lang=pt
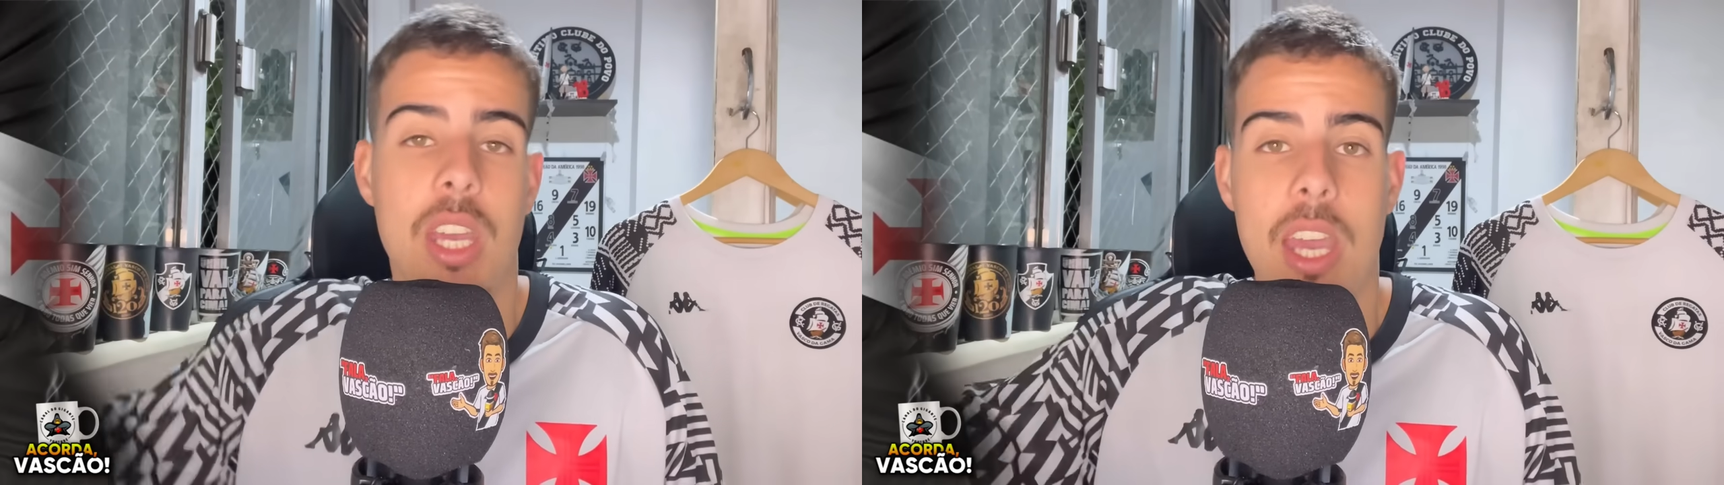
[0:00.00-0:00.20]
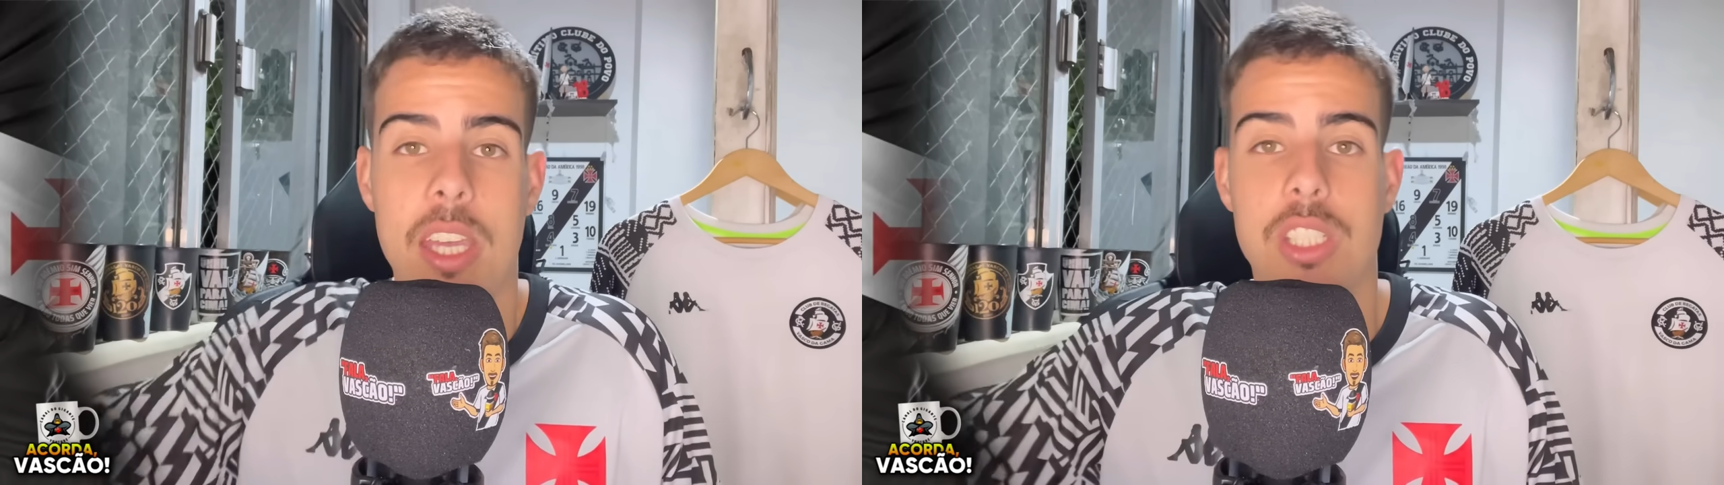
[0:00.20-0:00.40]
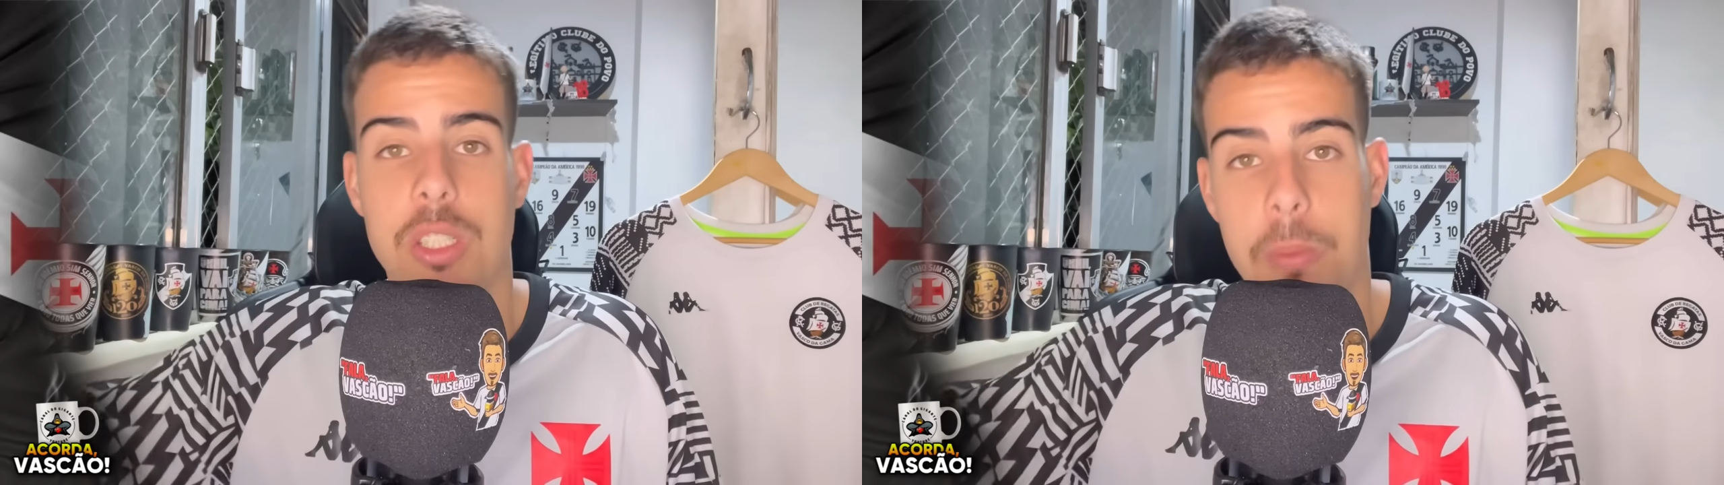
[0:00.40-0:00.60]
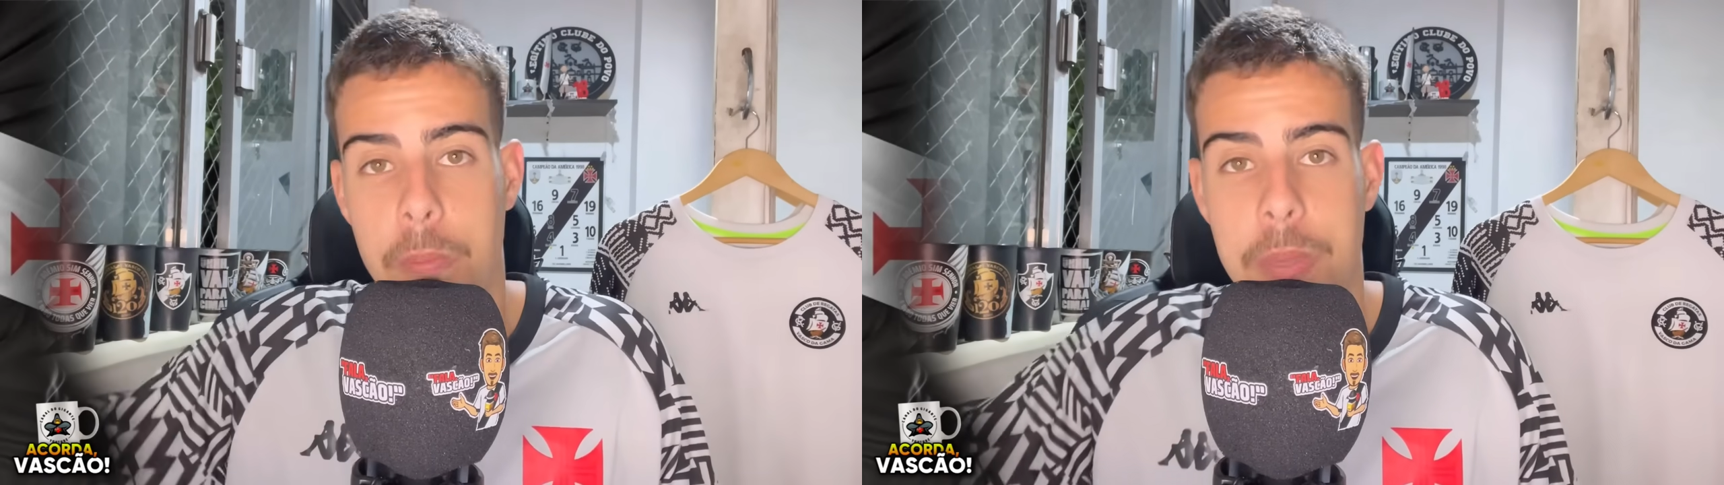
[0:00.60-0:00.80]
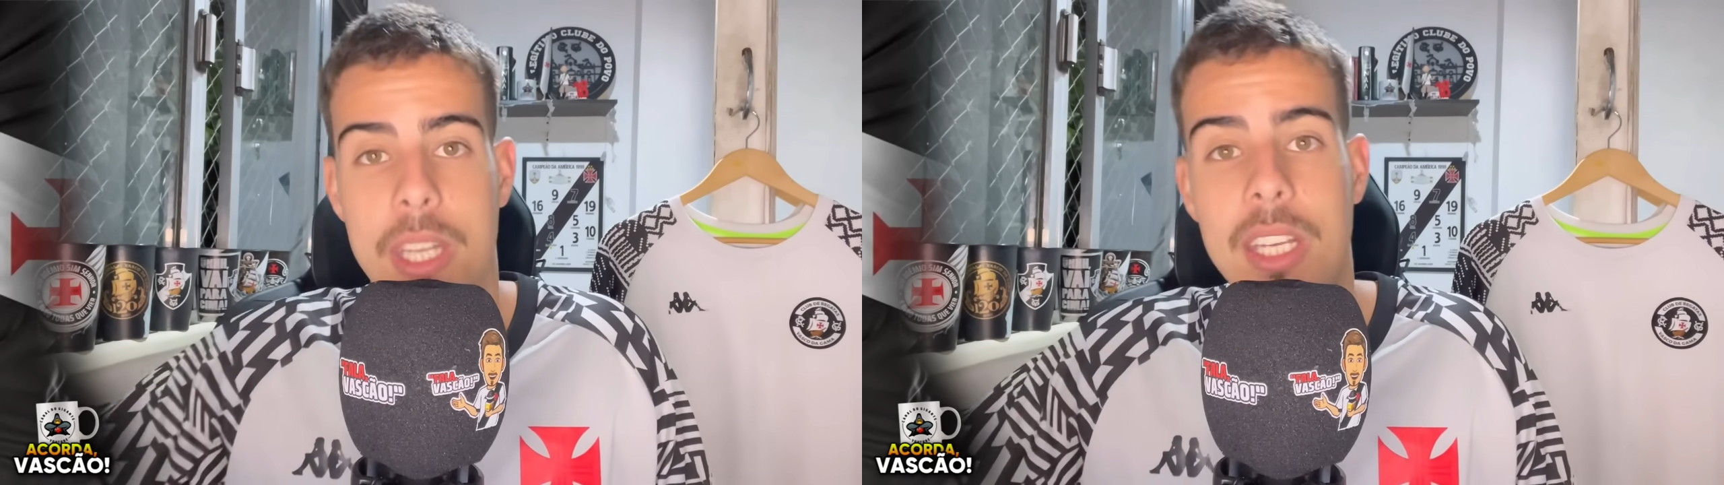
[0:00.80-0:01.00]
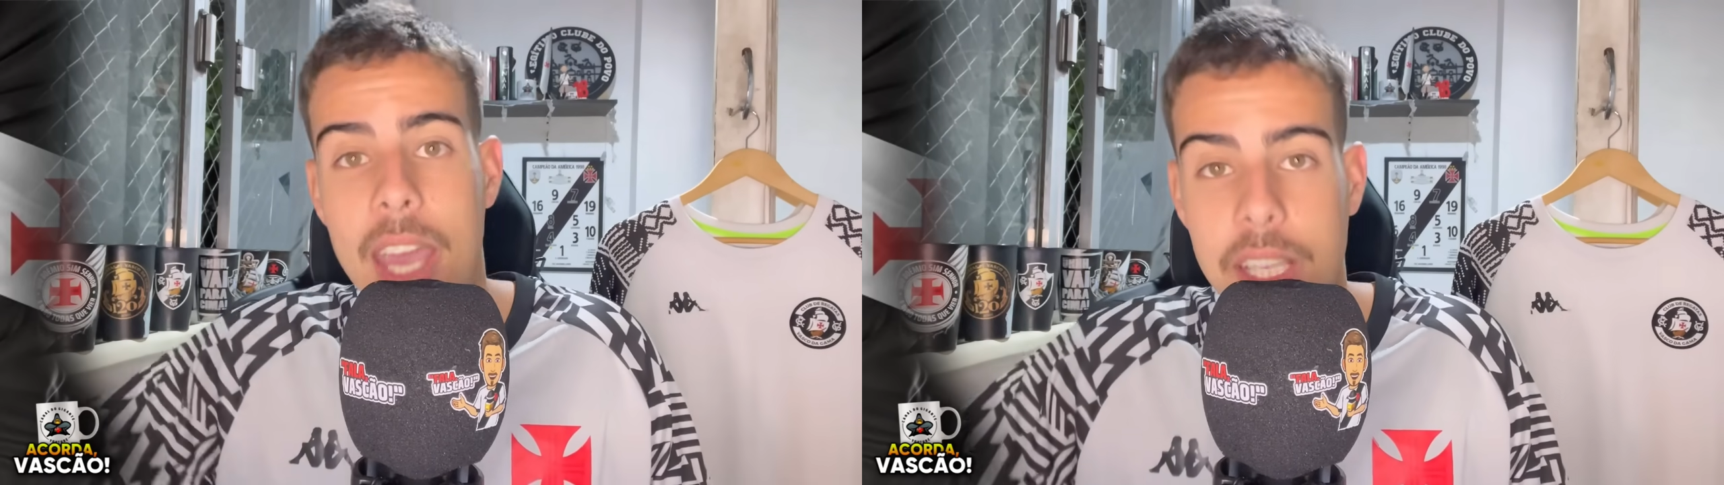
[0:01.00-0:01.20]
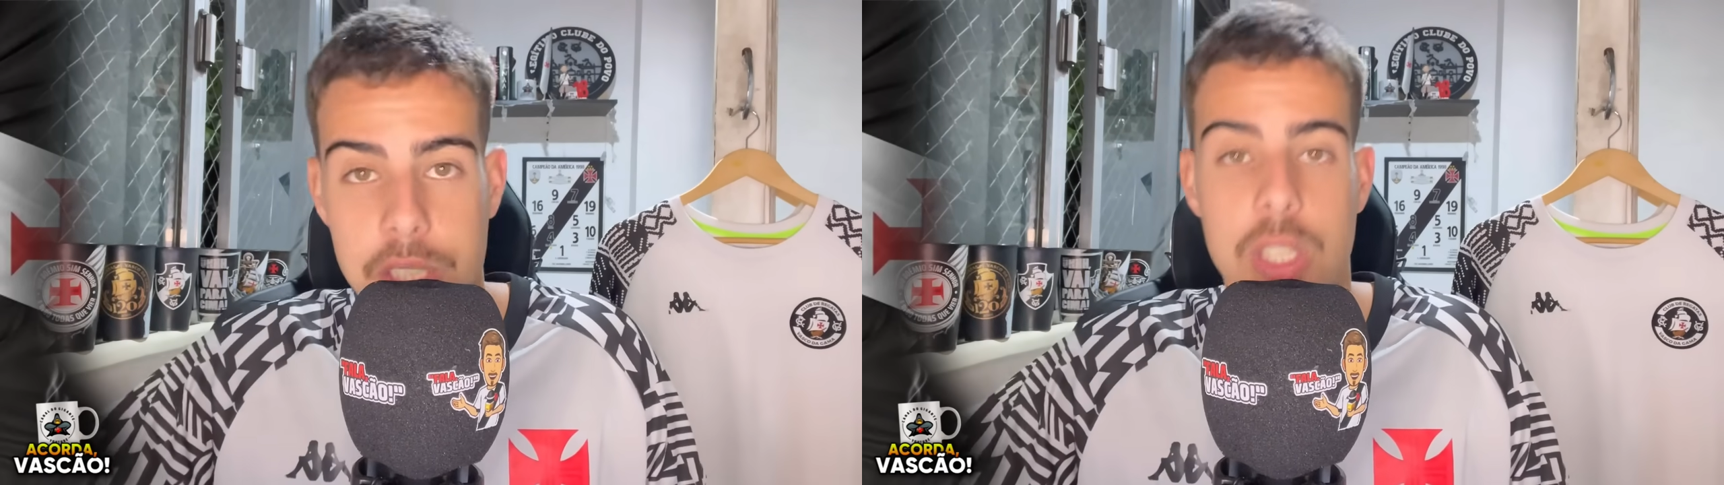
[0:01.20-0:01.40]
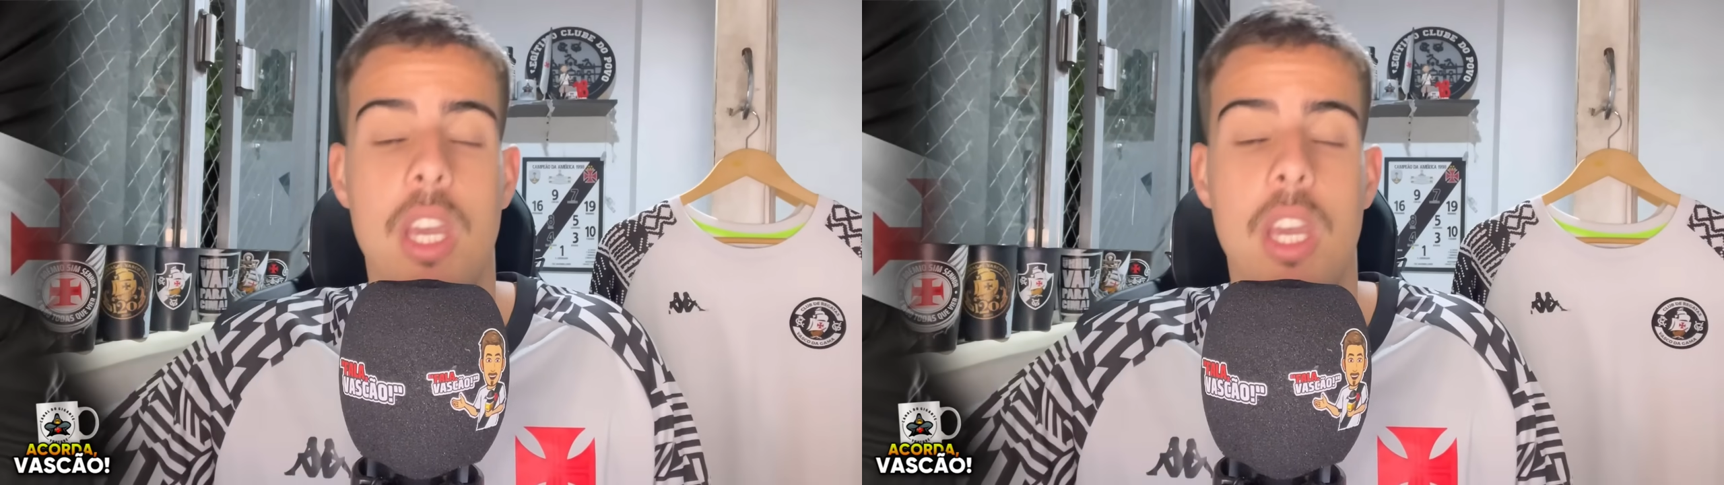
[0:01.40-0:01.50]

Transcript: experientes.